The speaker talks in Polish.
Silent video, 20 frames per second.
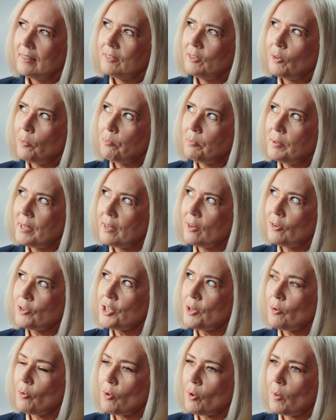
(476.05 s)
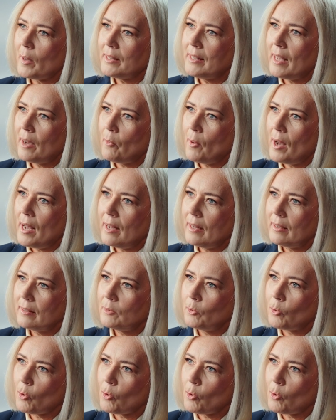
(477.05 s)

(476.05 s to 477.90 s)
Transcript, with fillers: dopiero się układała,